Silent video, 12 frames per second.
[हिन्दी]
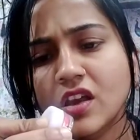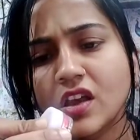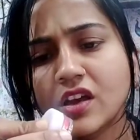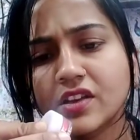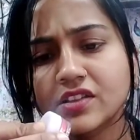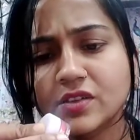
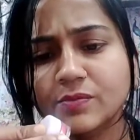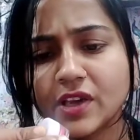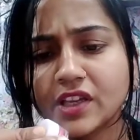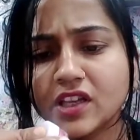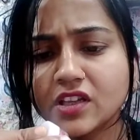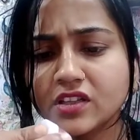अगर इसकी
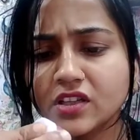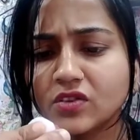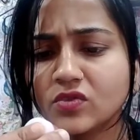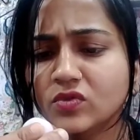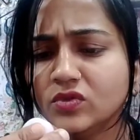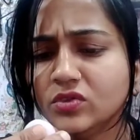पैकिंग
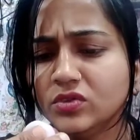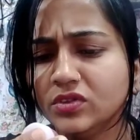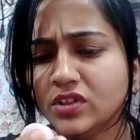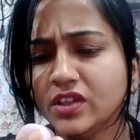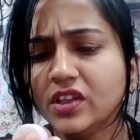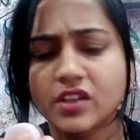देखूँ तो
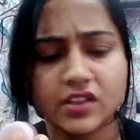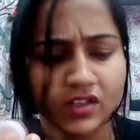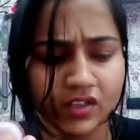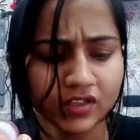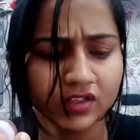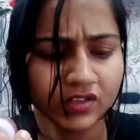ठीक
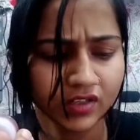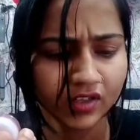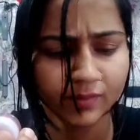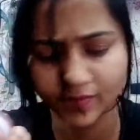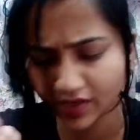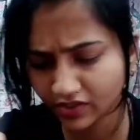है
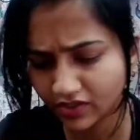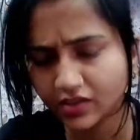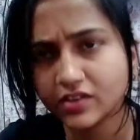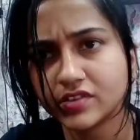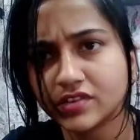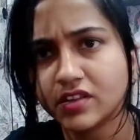
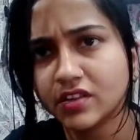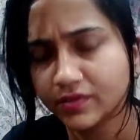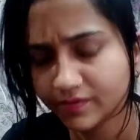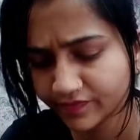पैकिंग इसकी